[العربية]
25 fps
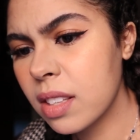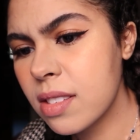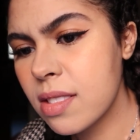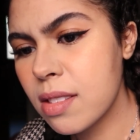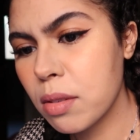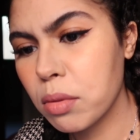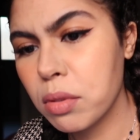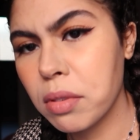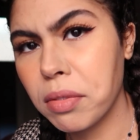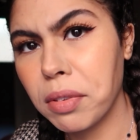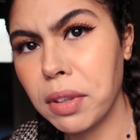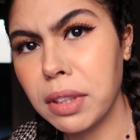غادي
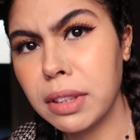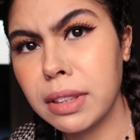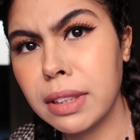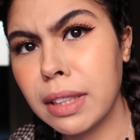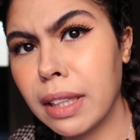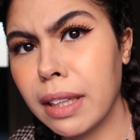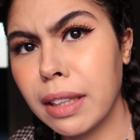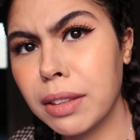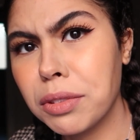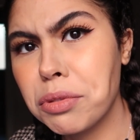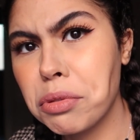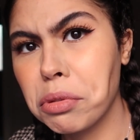يصوتوا بحال
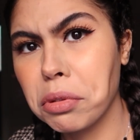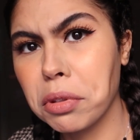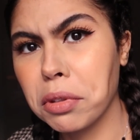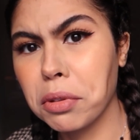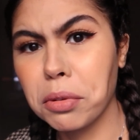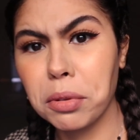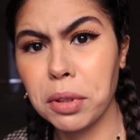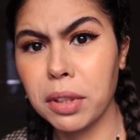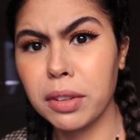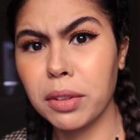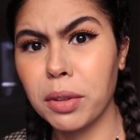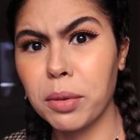التريكس
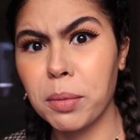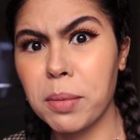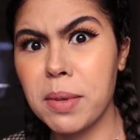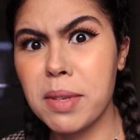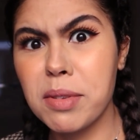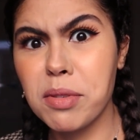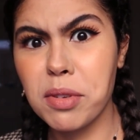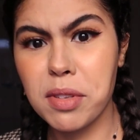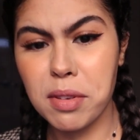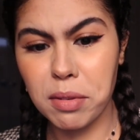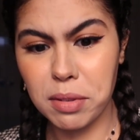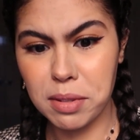والخويا
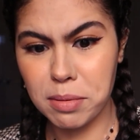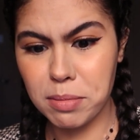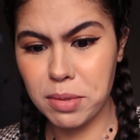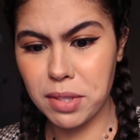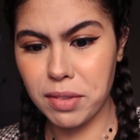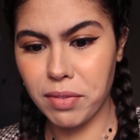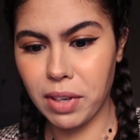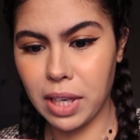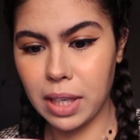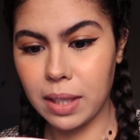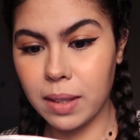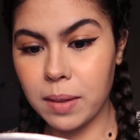طروبيلتو صوتوا
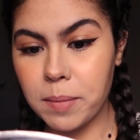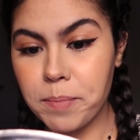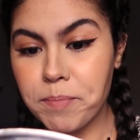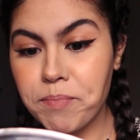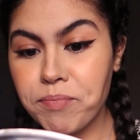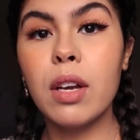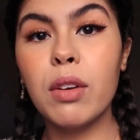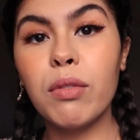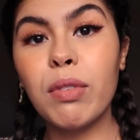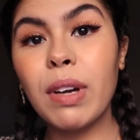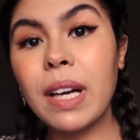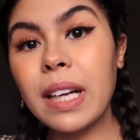بحال
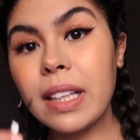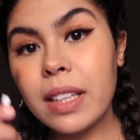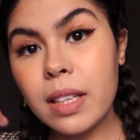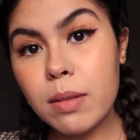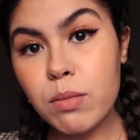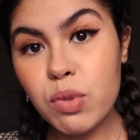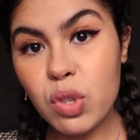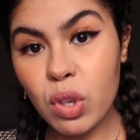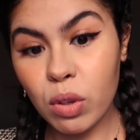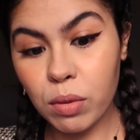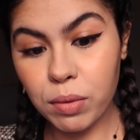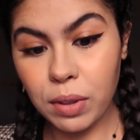فغادي
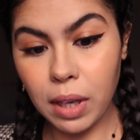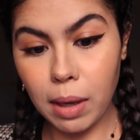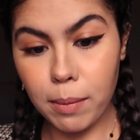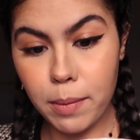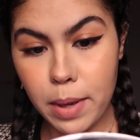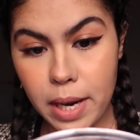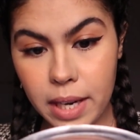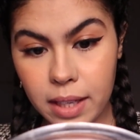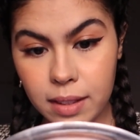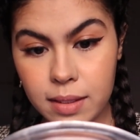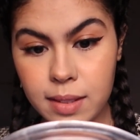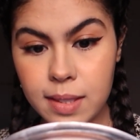نمشي اوف
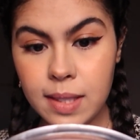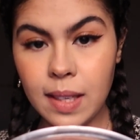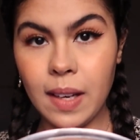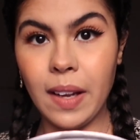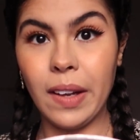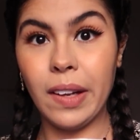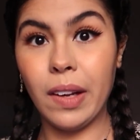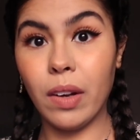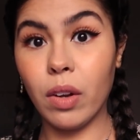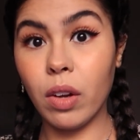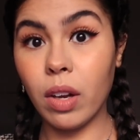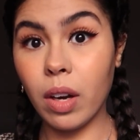كاميرا غندير
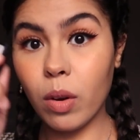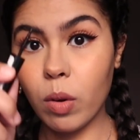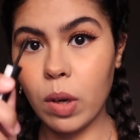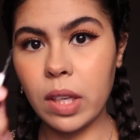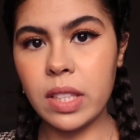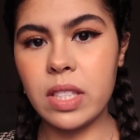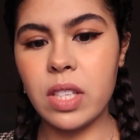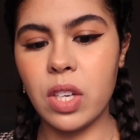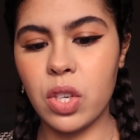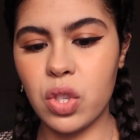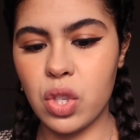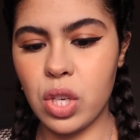العين الاخرى
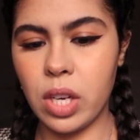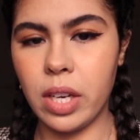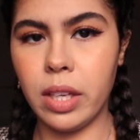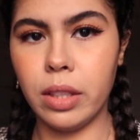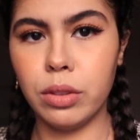وغادي نرجع